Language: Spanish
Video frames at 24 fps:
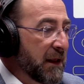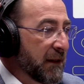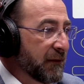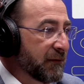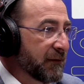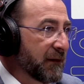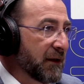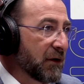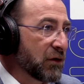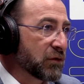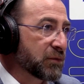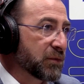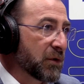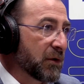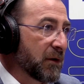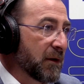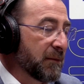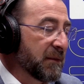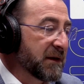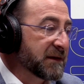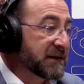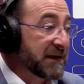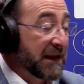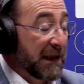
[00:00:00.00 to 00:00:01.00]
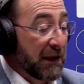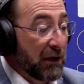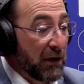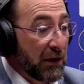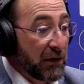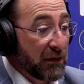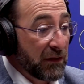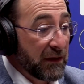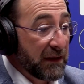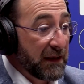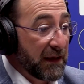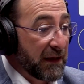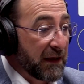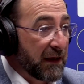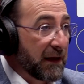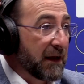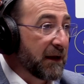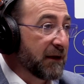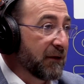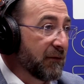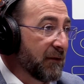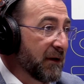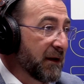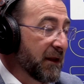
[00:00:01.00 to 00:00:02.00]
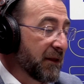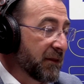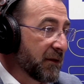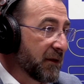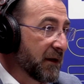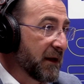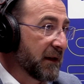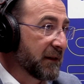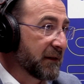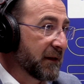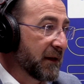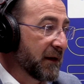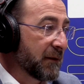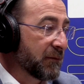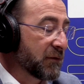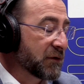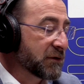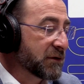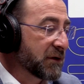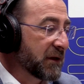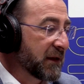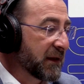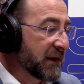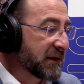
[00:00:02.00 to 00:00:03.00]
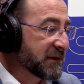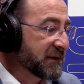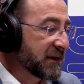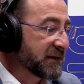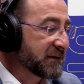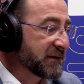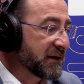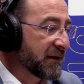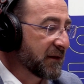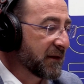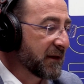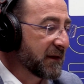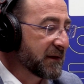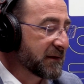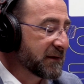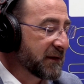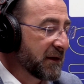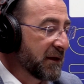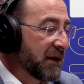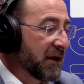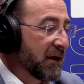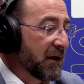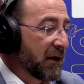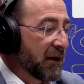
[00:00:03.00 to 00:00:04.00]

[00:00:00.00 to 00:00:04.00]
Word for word: de los problemas que hoy día a nivel nacional tenemos y que Sánchez es,